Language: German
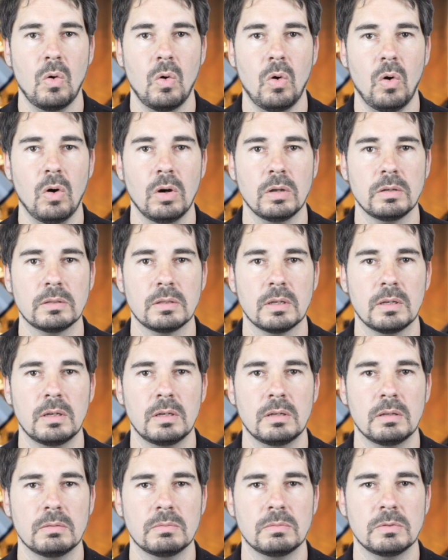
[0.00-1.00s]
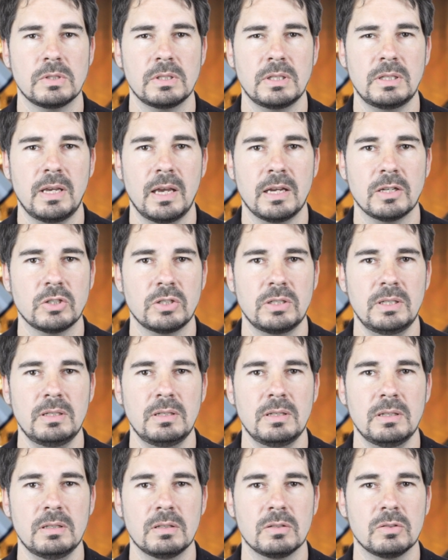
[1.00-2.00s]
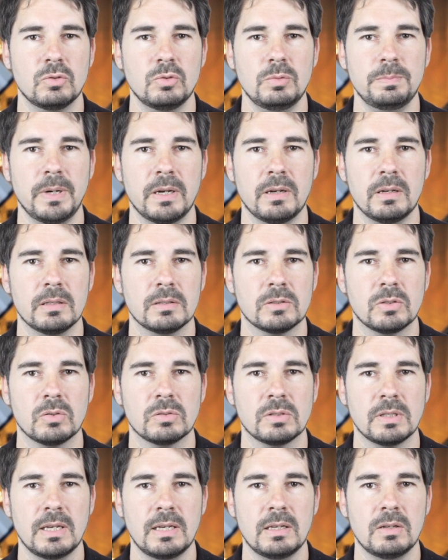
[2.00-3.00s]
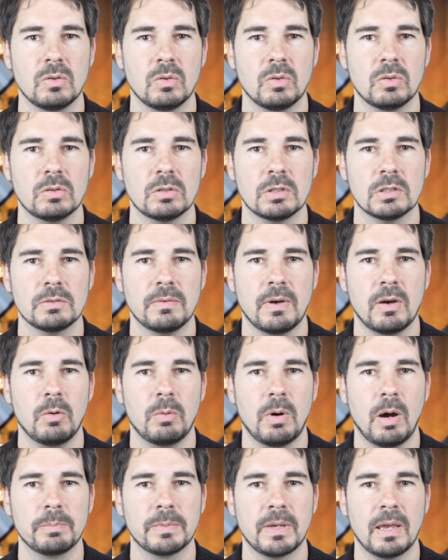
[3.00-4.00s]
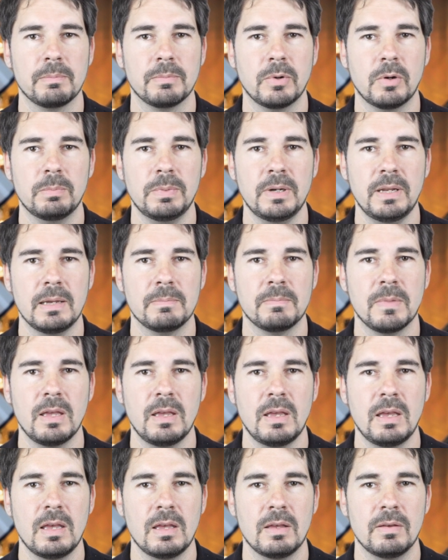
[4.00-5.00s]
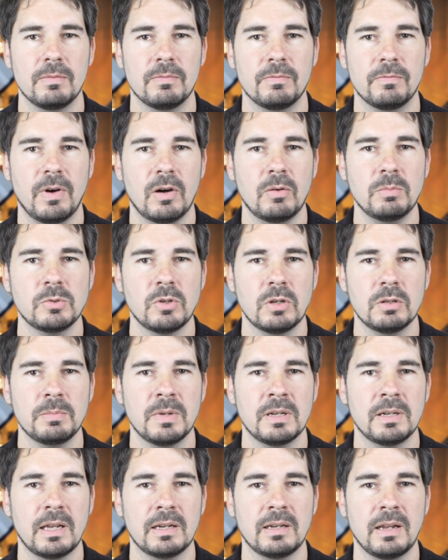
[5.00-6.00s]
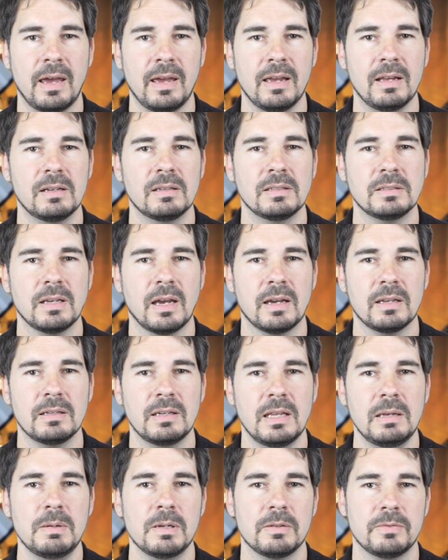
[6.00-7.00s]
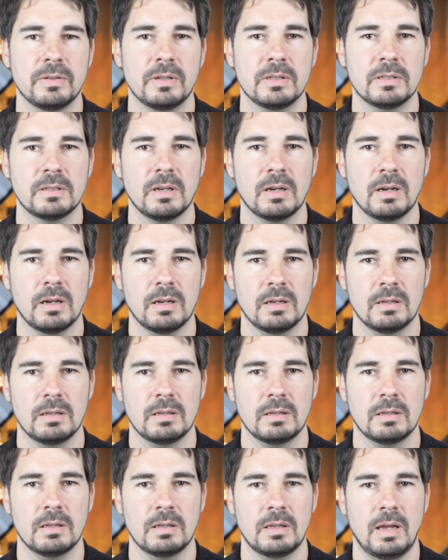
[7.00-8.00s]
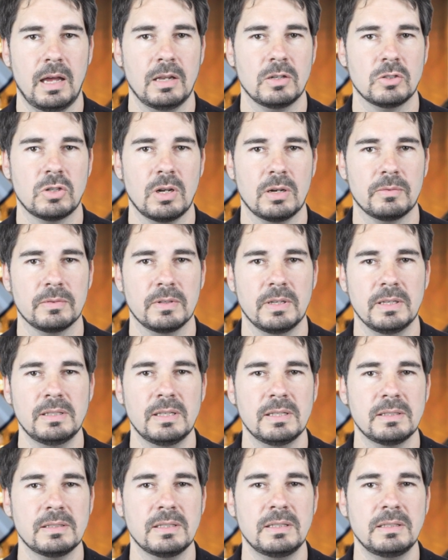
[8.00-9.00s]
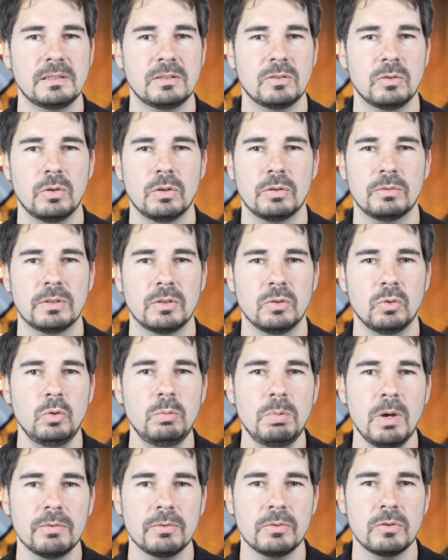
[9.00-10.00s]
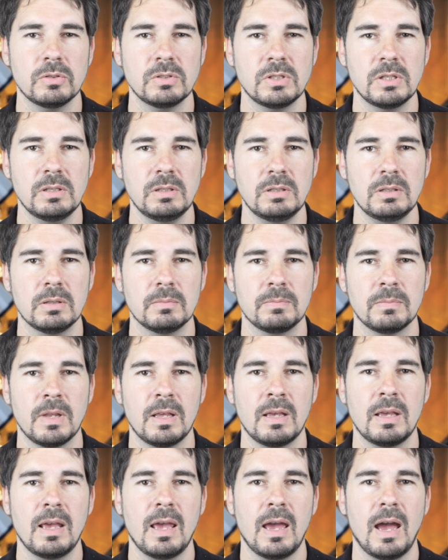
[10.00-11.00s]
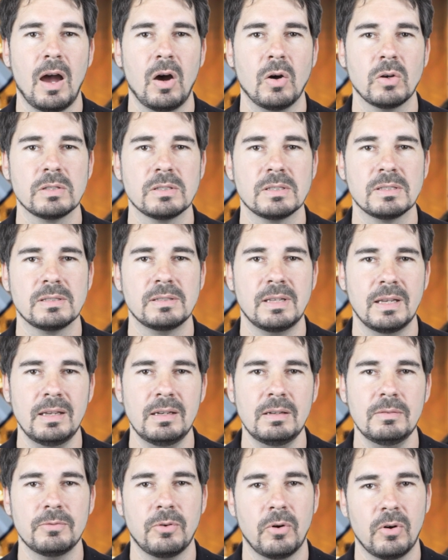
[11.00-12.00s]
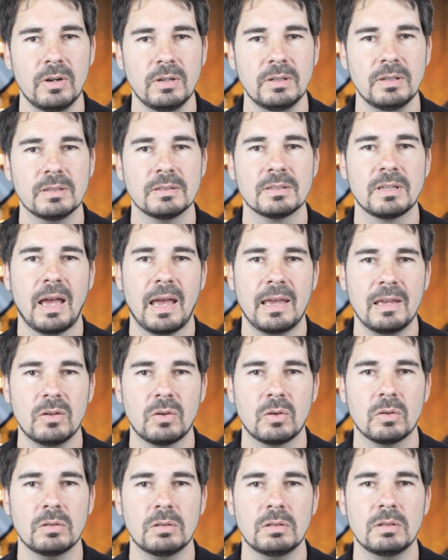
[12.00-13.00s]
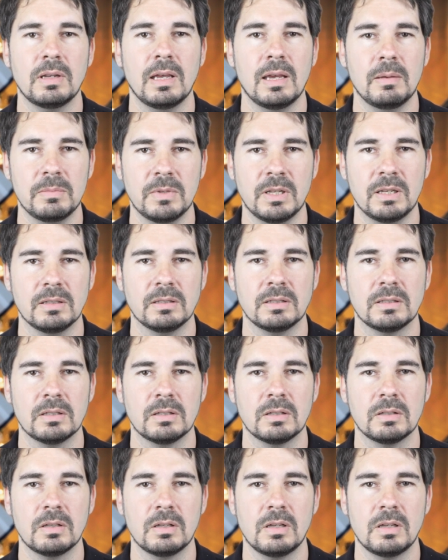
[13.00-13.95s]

und äh, sie erschienen super zu sehen und es war überhaupt kein Problem. Warum sollte man dann eigentlich einen Nebelfilter anschaffen? Ist das nicht irgendwie überflüssig? Aus den folgenden drei Gründen eben nicht.